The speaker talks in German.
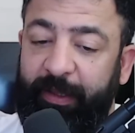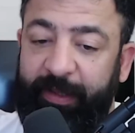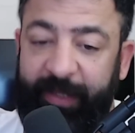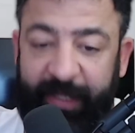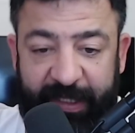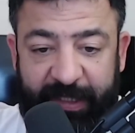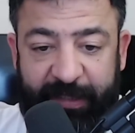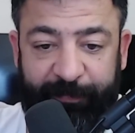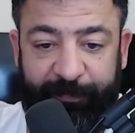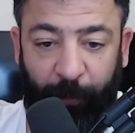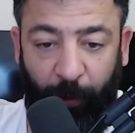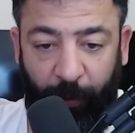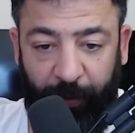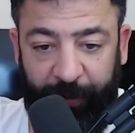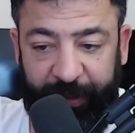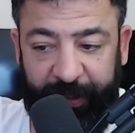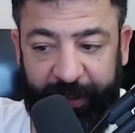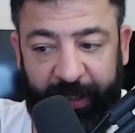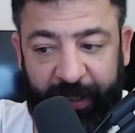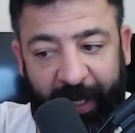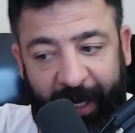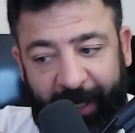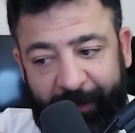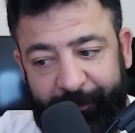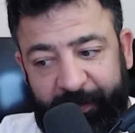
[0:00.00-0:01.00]
dieses
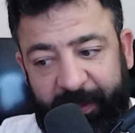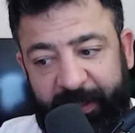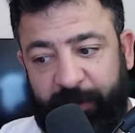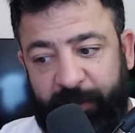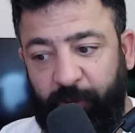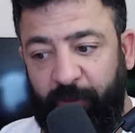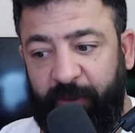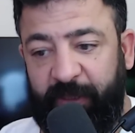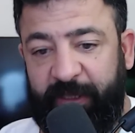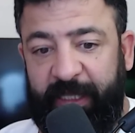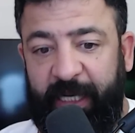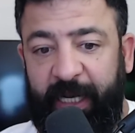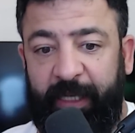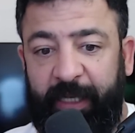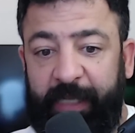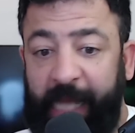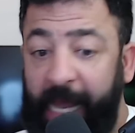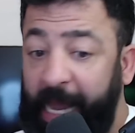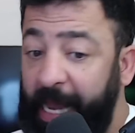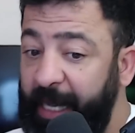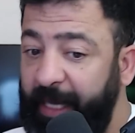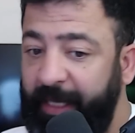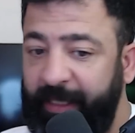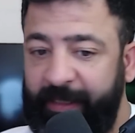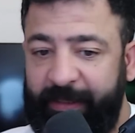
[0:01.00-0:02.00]
Wochenende hat man so gesagt,
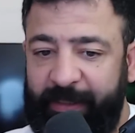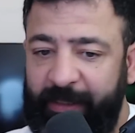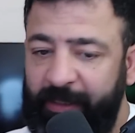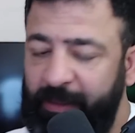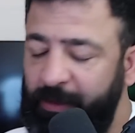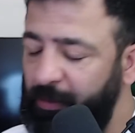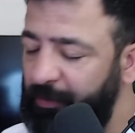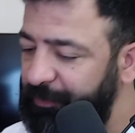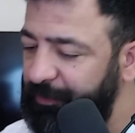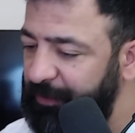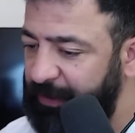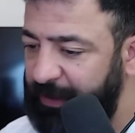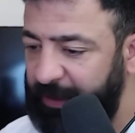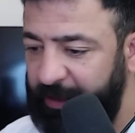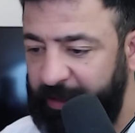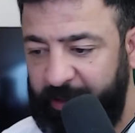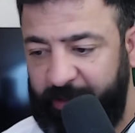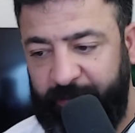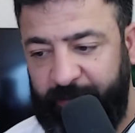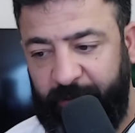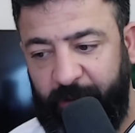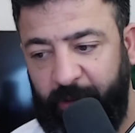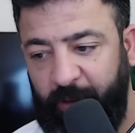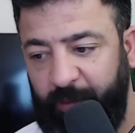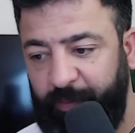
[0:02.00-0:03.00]
ey, es sind so viele
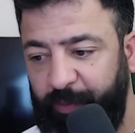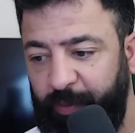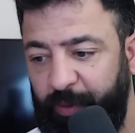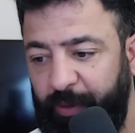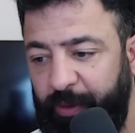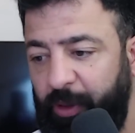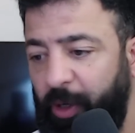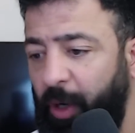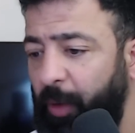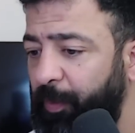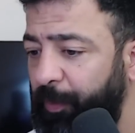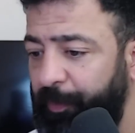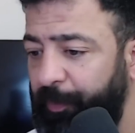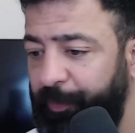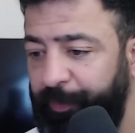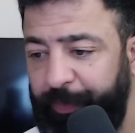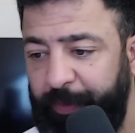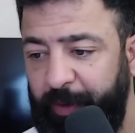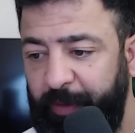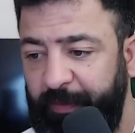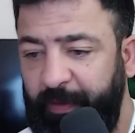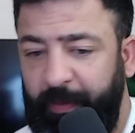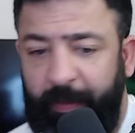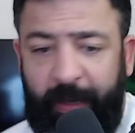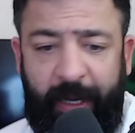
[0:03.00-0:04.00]
Tickets verkauft worden, komm,
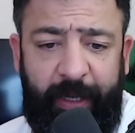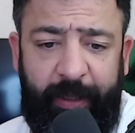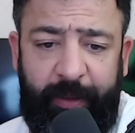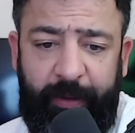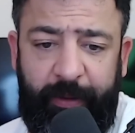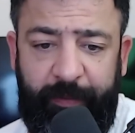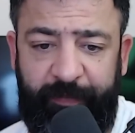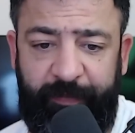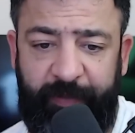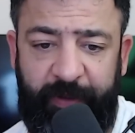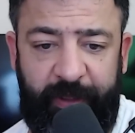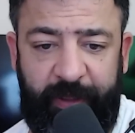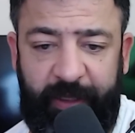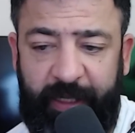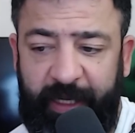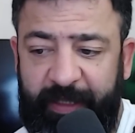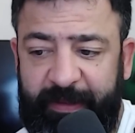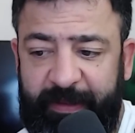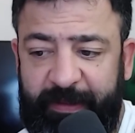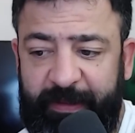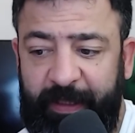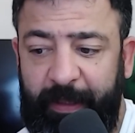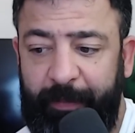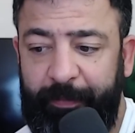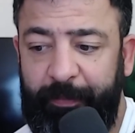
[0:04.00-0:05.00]
wir machen, wir
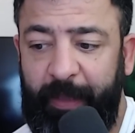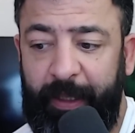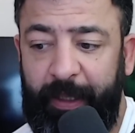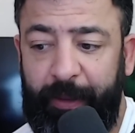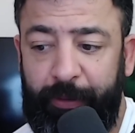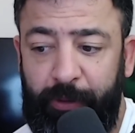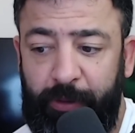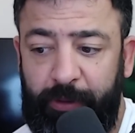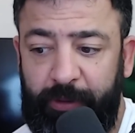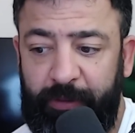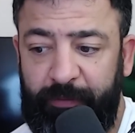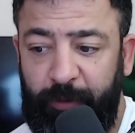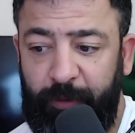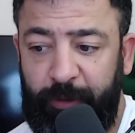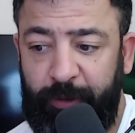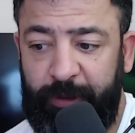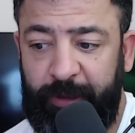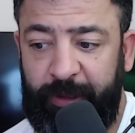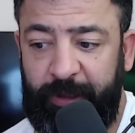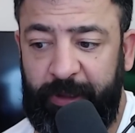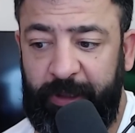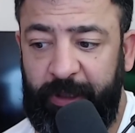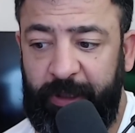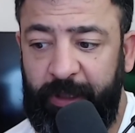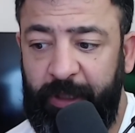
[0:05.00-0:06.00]
reißen ab, machen noch ein
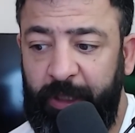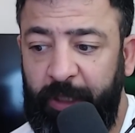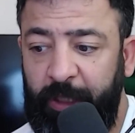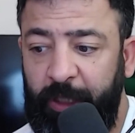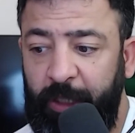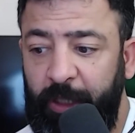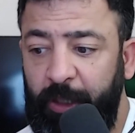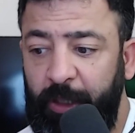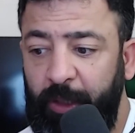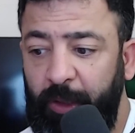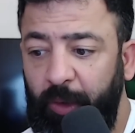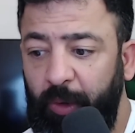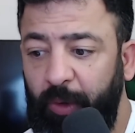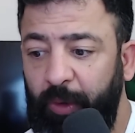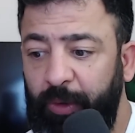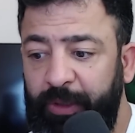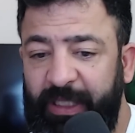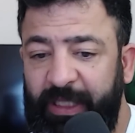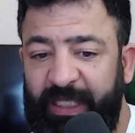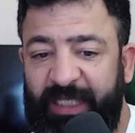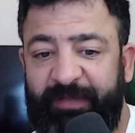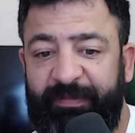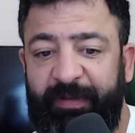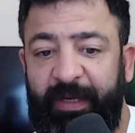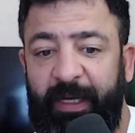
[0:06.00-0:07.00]
Wochenende.
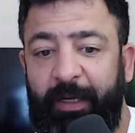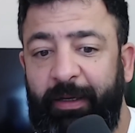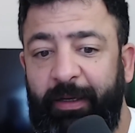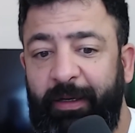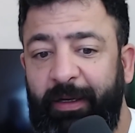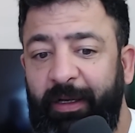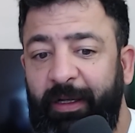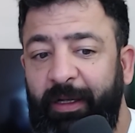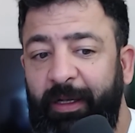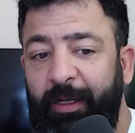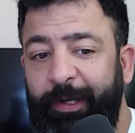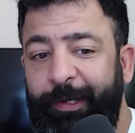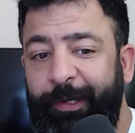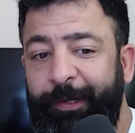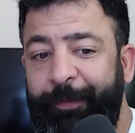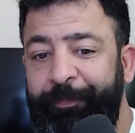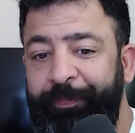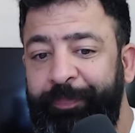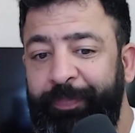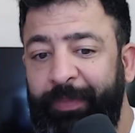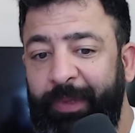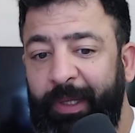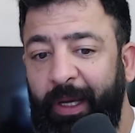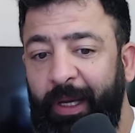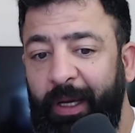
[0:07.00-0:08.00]
und deswegen,
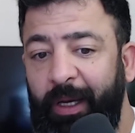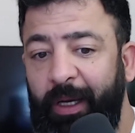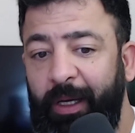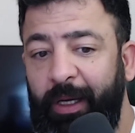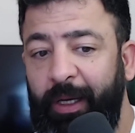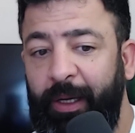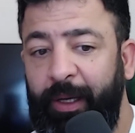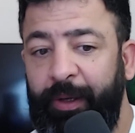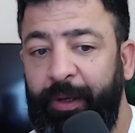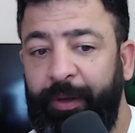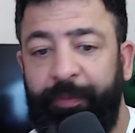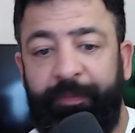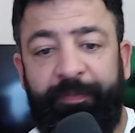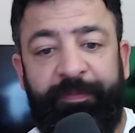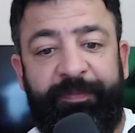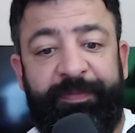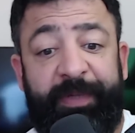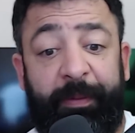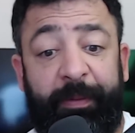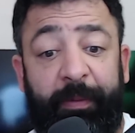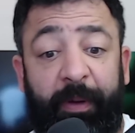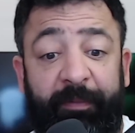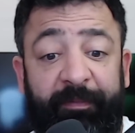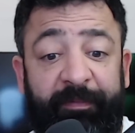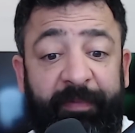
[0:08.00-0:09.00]
äh,
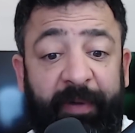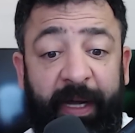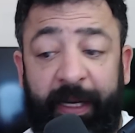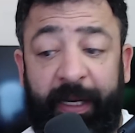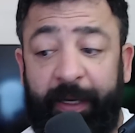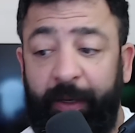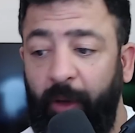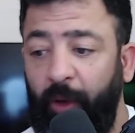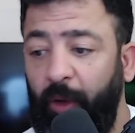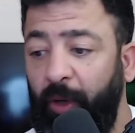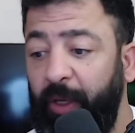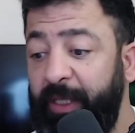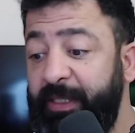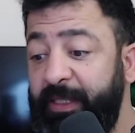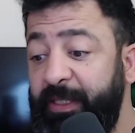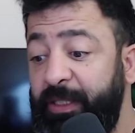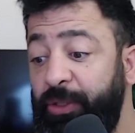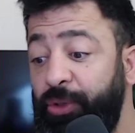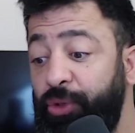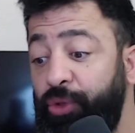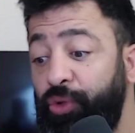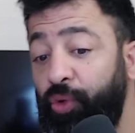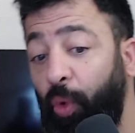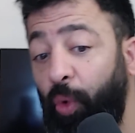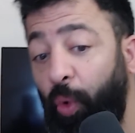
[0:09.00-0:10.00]
sag mal, waren auch jetzt
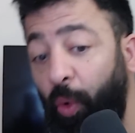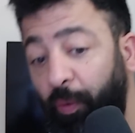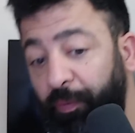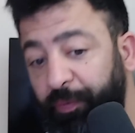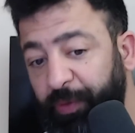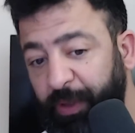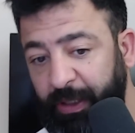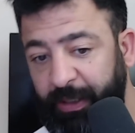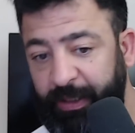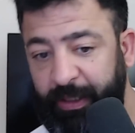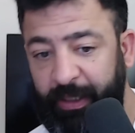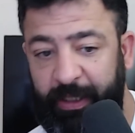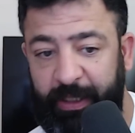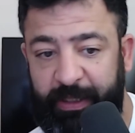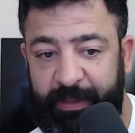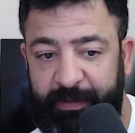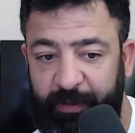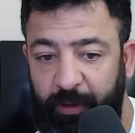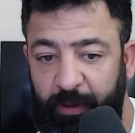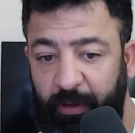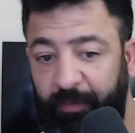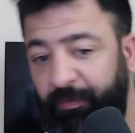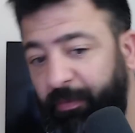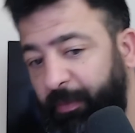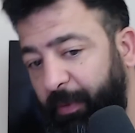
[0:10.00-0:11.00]
nicht so viele Tickets
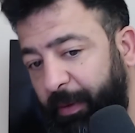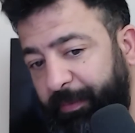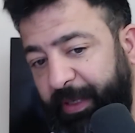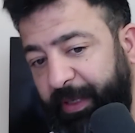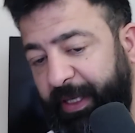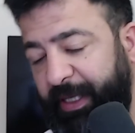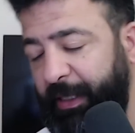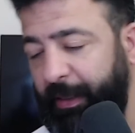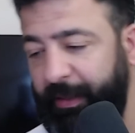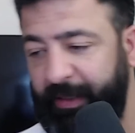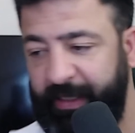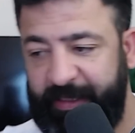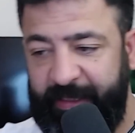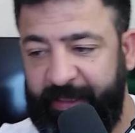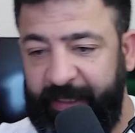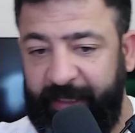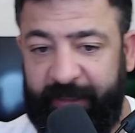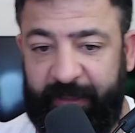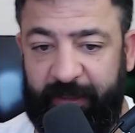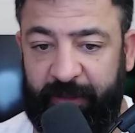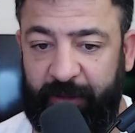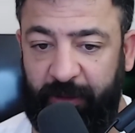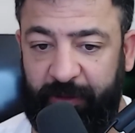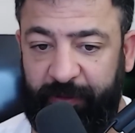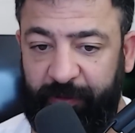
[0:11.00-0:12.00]
verkauft wie beim nächsten. Also das
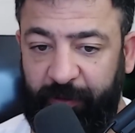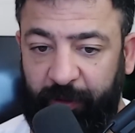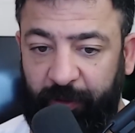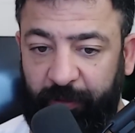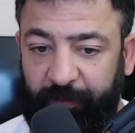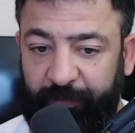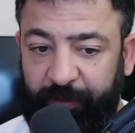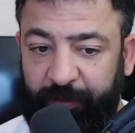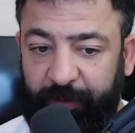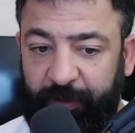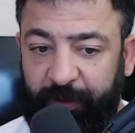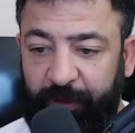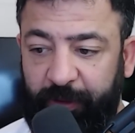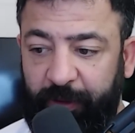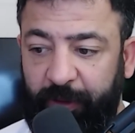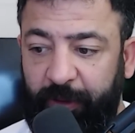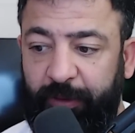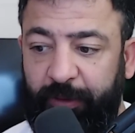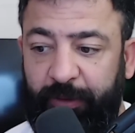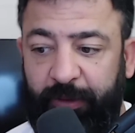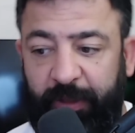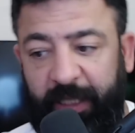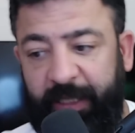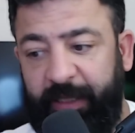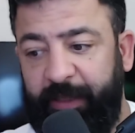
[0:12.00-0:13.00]
nächste ist ausverkauft.
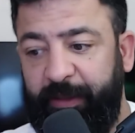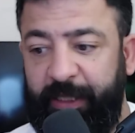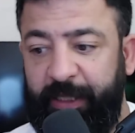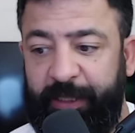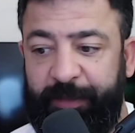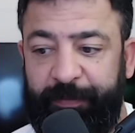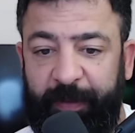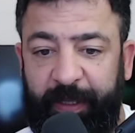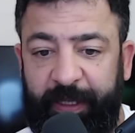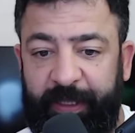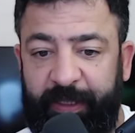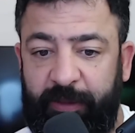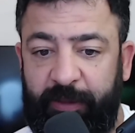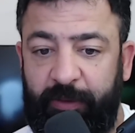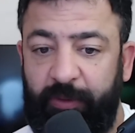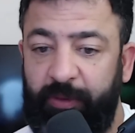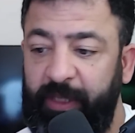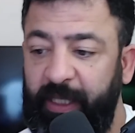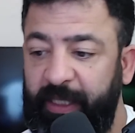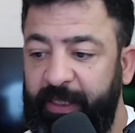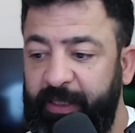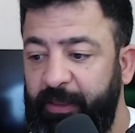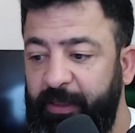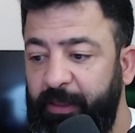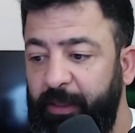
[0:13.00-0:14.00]
Das, das war jetzt
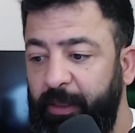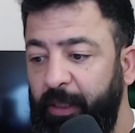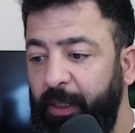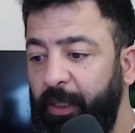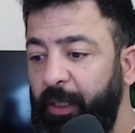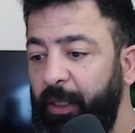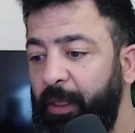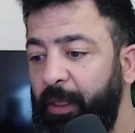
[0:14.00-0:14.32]
Zusatz.